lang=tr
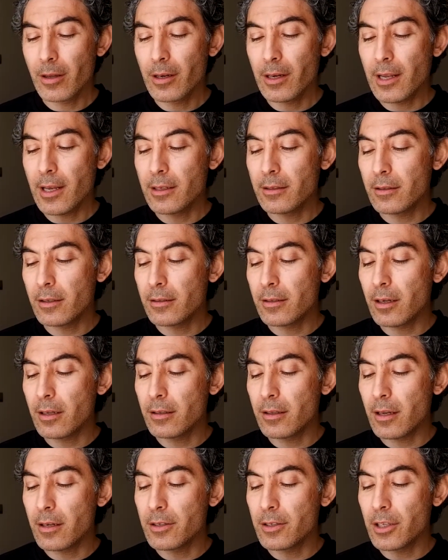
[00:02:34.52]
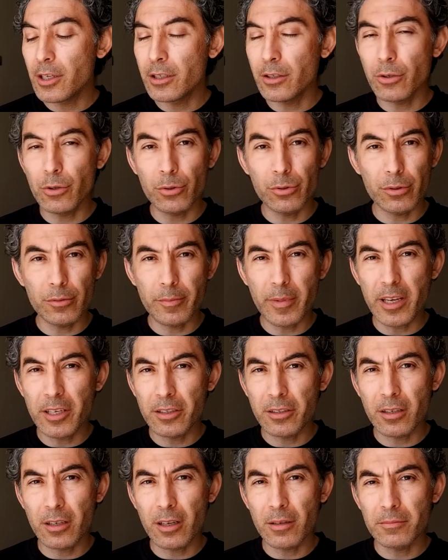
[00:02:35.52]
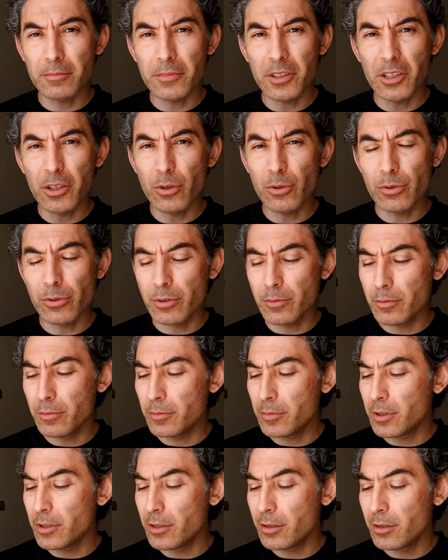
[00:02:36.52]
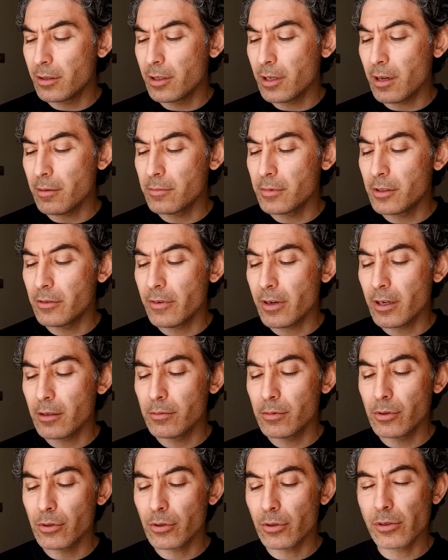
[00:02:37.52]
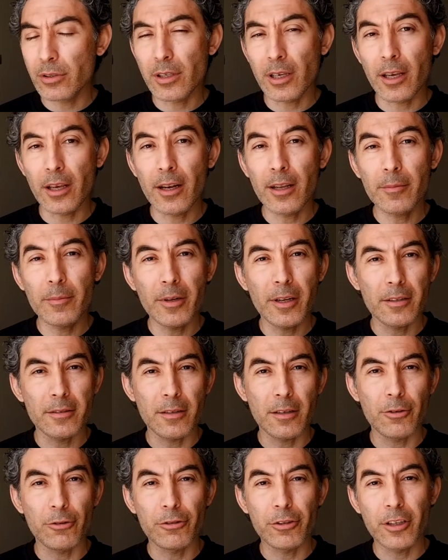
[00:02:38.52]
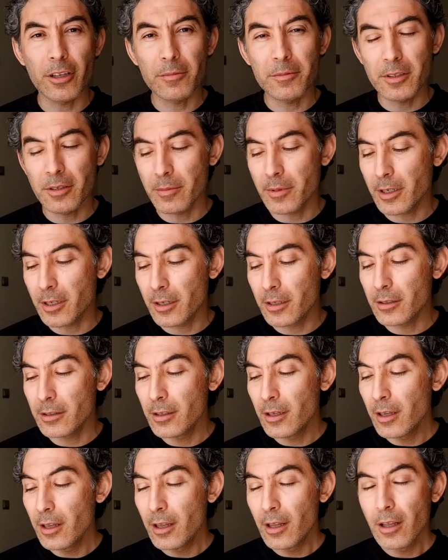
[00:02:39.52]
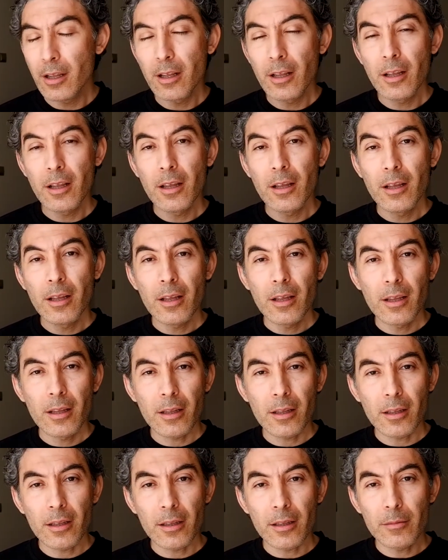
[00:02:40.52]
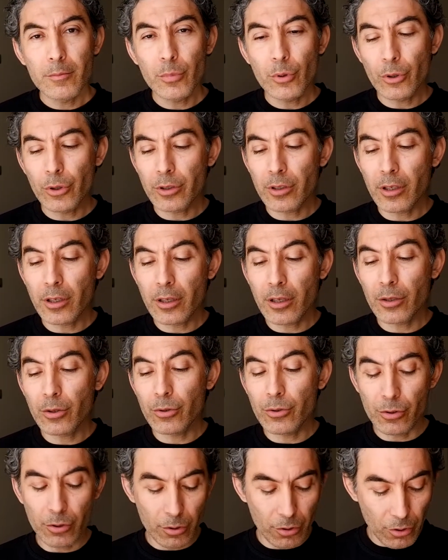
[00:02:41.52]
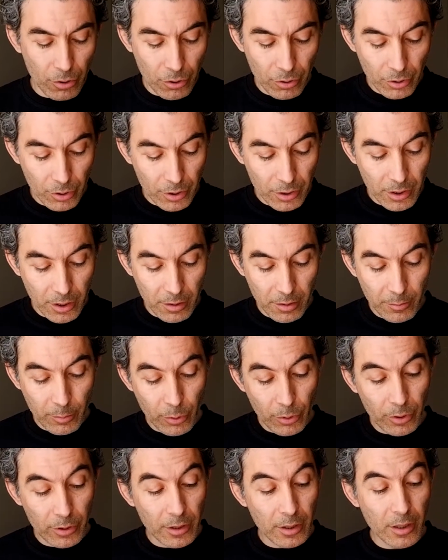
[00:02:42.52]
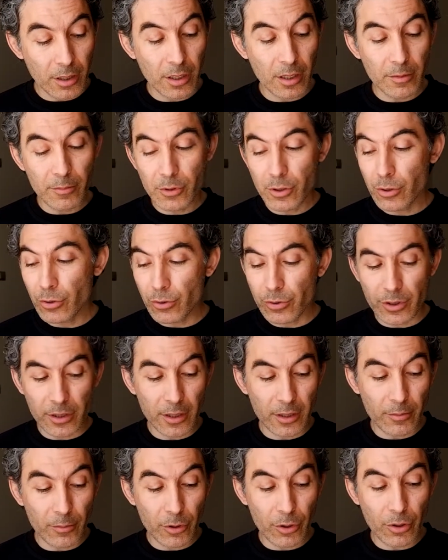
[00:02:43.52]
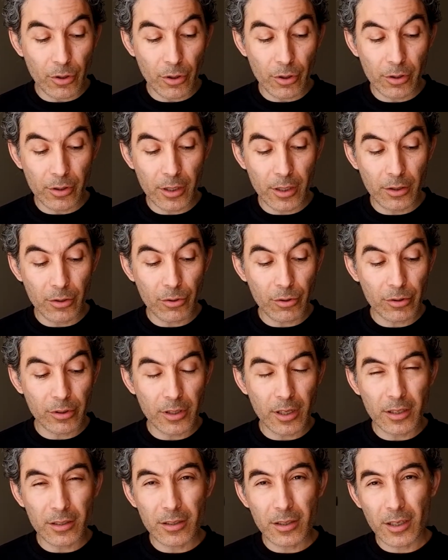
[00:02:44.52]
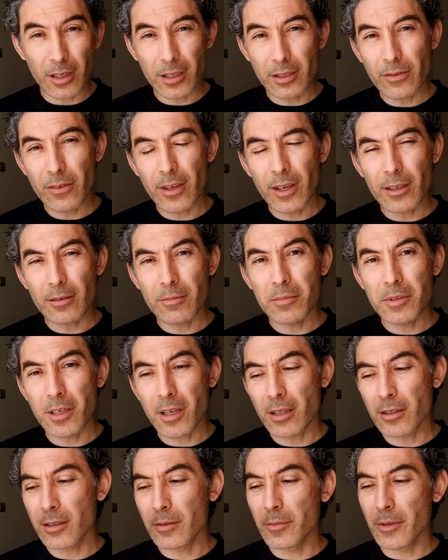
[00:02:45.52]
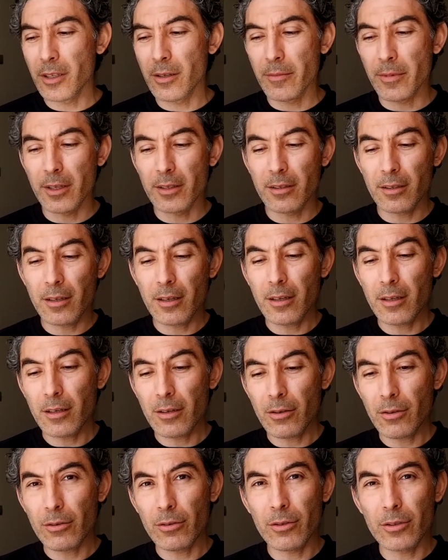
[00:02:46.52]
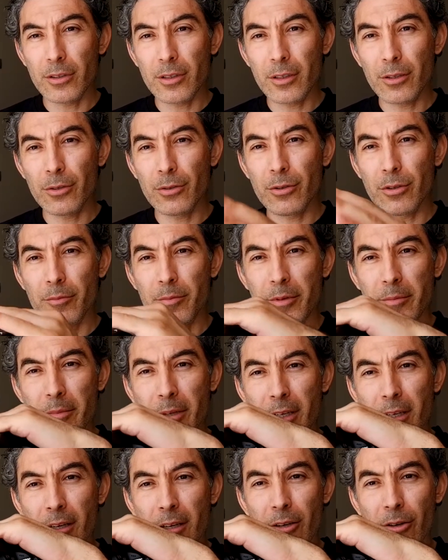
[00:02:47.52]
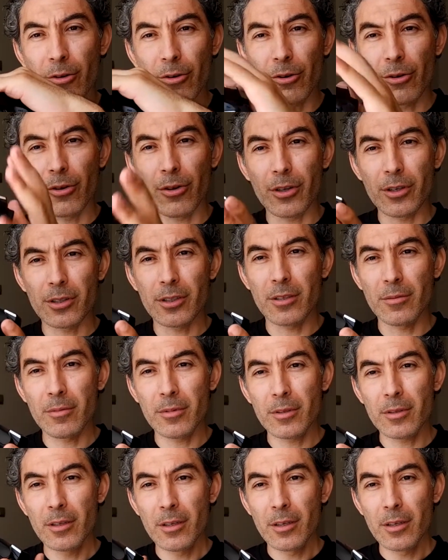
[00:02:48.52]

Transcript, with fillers: Lens de zaten 205 gram, 200 gram civarı bir şey olsa gerek. Birazdan notlarımıza bakarız. Ee, boyutları da küçük gördüğünüz gibi boyutları neymiş? 124'e 98 ve 76 milimetre. Oldukça küçük bir makine gördüğünüz gibi.